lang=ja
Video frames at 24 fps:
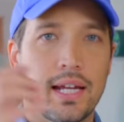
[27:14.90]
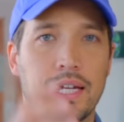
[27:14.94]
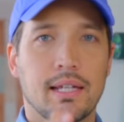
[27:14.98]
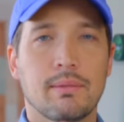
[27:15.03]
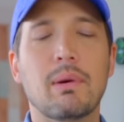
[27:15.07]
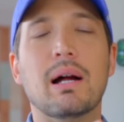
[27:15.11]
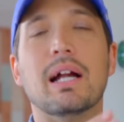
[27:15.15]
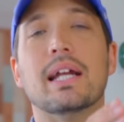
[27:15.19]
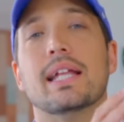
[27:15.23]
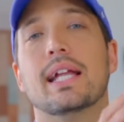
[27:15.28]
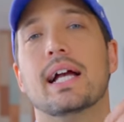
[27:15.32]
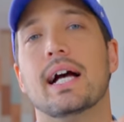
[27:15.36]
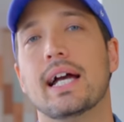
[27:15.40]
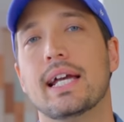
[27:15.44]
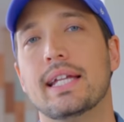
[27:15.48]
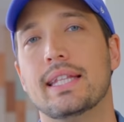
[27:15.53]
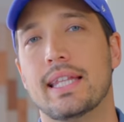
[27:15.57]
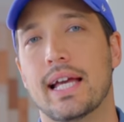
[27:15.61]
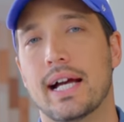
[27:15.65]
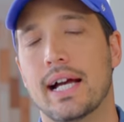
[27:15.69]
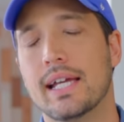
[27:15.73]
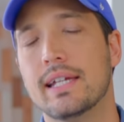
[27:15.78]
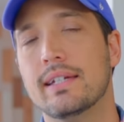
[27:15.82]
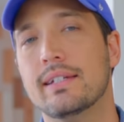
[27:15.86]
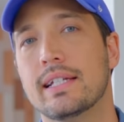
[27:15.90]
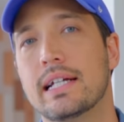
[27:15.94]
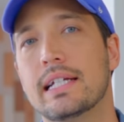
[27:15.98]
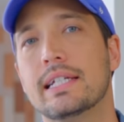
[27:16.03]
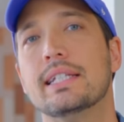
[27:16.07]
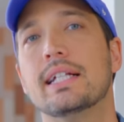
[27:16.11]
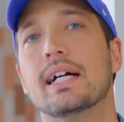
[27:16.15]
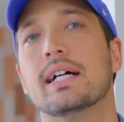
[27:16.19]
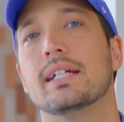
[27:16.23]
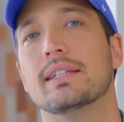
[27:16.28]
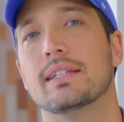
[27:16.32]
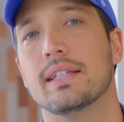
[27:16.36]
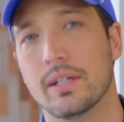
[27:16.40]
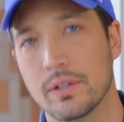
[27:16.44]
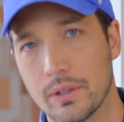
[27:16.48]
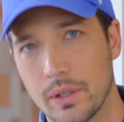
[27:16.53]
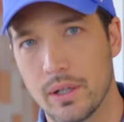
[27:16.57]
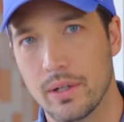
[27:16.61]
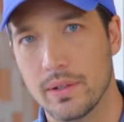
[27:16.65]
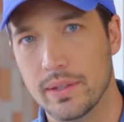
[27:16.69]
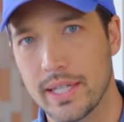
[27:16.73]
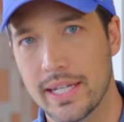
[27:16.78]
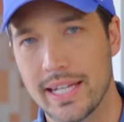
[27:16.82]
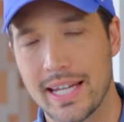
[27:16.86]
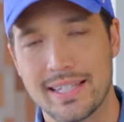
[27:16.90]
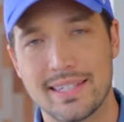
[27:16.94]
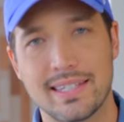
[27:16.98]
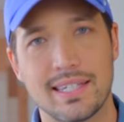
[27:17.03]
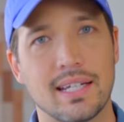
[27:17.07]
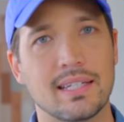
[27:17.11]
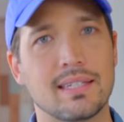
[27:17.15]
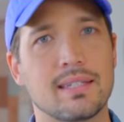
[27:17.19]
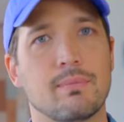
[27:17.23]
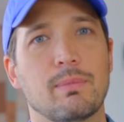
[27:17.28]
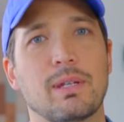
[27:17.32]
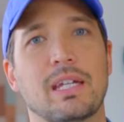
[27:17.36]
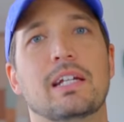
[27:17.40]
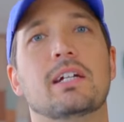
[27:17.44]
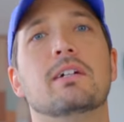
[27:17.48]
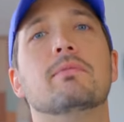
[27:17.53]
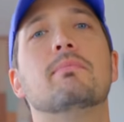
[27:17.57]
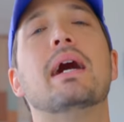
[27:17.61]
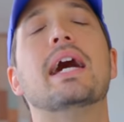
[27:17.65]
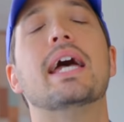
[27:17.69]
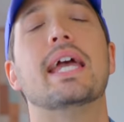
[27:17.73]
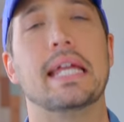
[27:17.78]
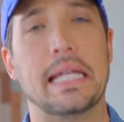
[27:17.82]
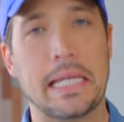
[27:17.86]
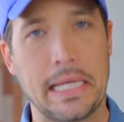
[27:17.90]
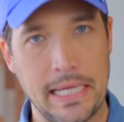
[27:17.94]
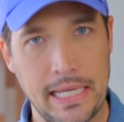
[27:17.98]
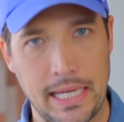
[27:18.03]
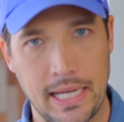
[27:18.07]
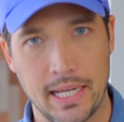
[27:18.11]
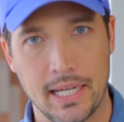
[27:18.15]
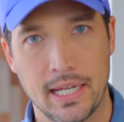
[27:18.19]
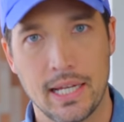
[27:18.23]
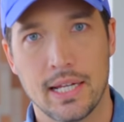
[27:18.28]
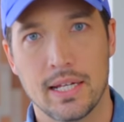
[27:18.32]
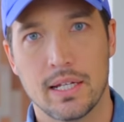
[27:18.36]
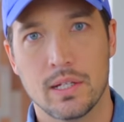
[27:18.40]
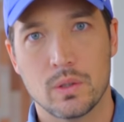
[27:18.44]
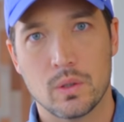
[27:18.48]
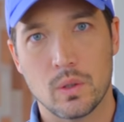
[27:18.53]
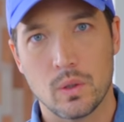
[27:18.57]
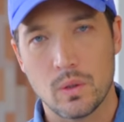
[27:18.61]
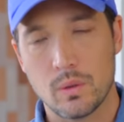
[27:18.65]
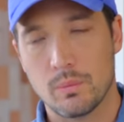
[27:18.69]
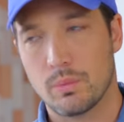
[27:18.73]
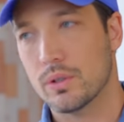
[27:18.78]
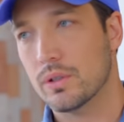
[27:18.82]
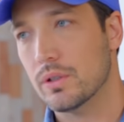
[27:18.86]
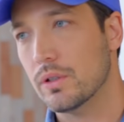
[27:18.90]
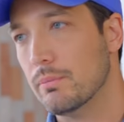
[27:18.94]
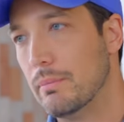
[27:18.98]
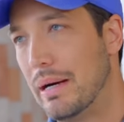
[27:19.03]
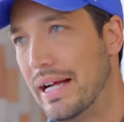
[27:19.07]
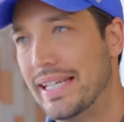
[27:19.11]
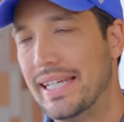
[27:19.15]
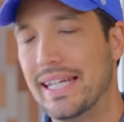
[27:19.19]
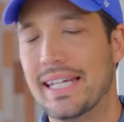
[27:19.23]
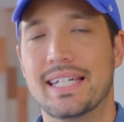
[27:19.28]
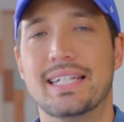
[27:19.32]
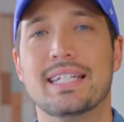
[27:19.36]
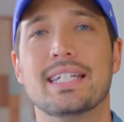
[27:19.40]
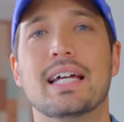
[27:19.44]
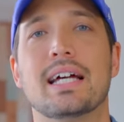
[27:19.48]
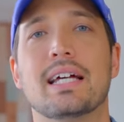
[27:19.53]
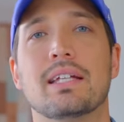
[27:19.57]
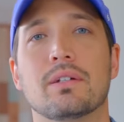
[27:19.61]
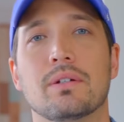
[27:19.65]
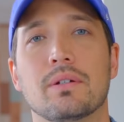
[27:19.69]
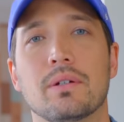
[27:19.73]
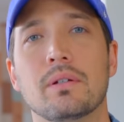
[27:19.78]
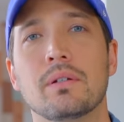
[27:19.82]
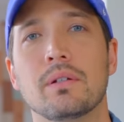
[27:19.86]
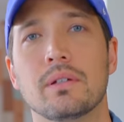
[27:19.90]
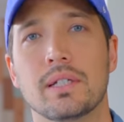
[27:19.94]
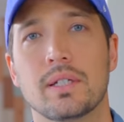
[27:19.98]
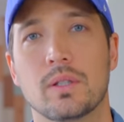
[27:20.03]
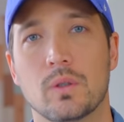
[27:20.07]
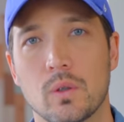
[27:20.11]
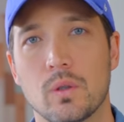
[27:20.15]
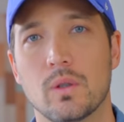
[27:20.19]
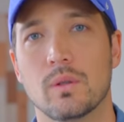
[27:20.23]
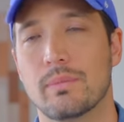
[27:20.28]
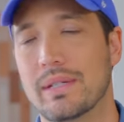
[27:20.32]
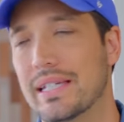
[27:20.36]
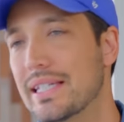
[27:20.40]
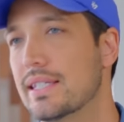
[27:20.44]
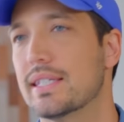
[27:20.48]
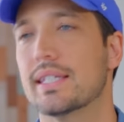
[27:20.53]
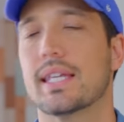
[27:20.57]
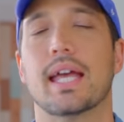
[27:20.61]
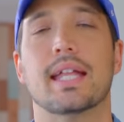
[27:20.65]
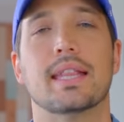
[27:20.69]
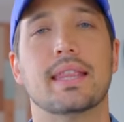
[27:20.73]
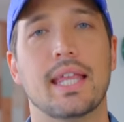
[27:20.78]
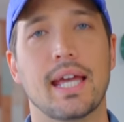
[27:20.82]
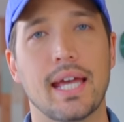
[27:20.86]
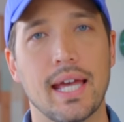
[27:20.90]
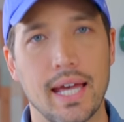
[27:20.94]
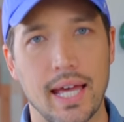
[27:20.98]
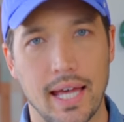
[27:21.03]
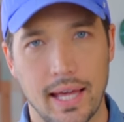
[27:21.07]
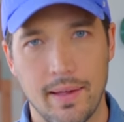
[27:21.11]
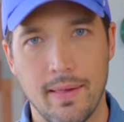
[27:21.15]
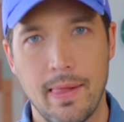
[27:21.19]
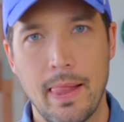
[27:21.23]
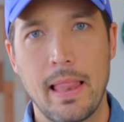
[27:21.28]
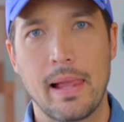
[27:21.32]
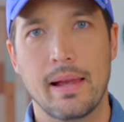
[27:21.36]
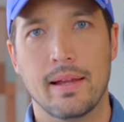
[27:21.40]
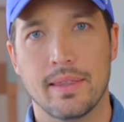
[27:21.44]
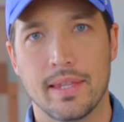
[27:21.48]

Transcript: 団ひまわりに入って俳優になりたかったので、夏休み行く前にその僕のマネージャーの人を見つけて、